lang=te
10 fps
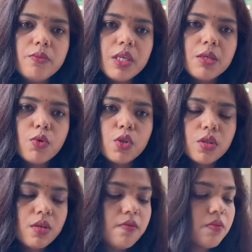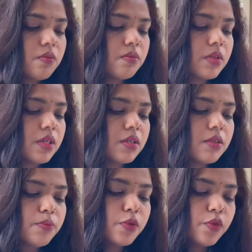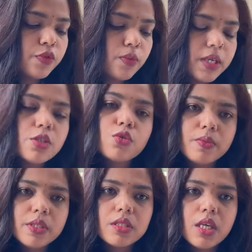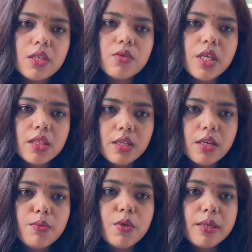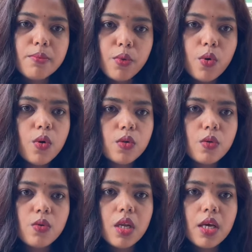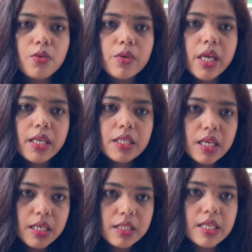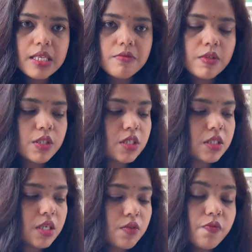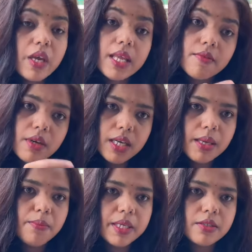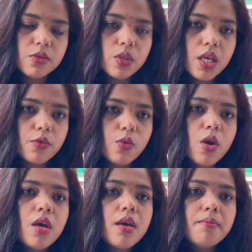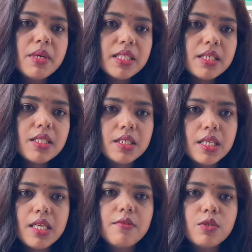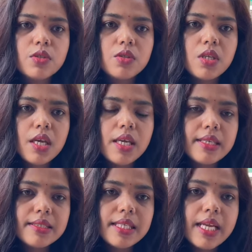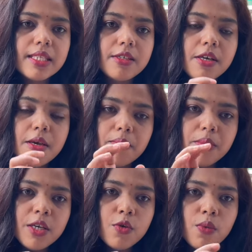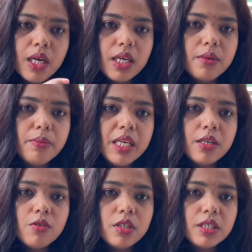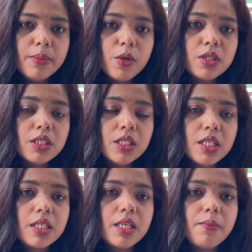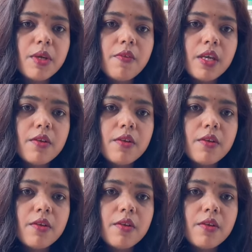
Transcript: మీకు మొత్తం ప్రూఫ్తో పాటు చూపిస్తాను ఎంత డబ్బులు నేను పోగొట్టుకున్నాను ఎన్నిసారి ట్రాన్స్ఫర్ చేశాను వేరే వాళ్ళు ఏం పెడుతున్నారు మెసేజెస్ ఎలా వస్తున్నాయి ఎగ్జాక్ట్ మీకు వాళ్ళు మీరు డిపాజిట్ చేసే టైంకి వేరే